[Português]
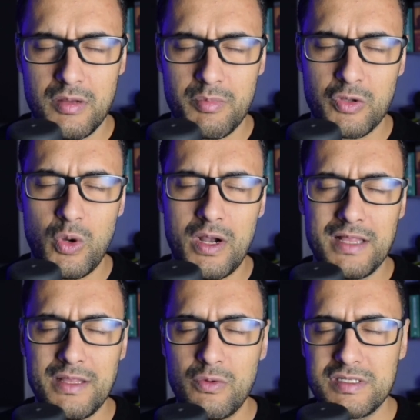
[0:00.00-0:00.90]
Perdoa
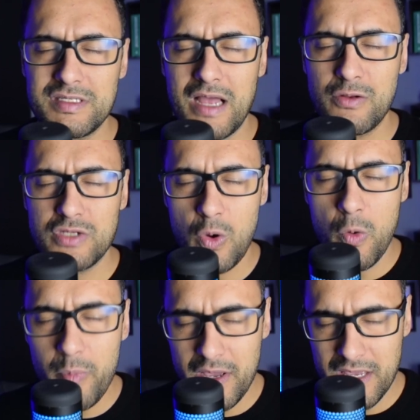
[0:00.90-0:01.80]
cada um que está nos
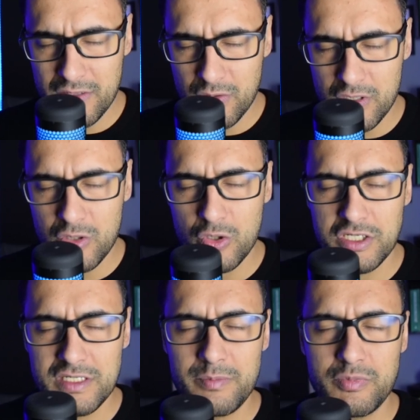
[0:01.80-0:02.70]
acompanhando aqui
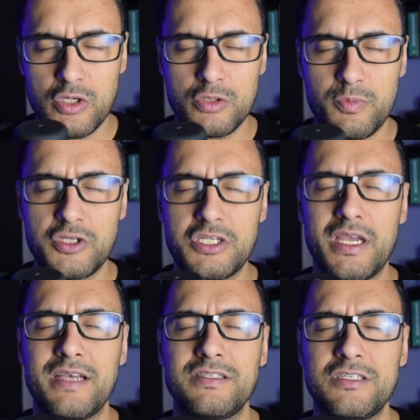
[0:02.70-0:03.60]
hoje nesse episódio do
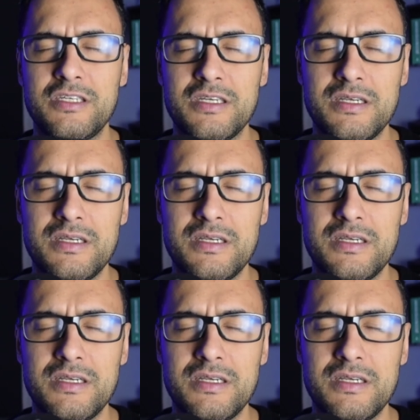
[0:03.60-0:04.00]
podcast.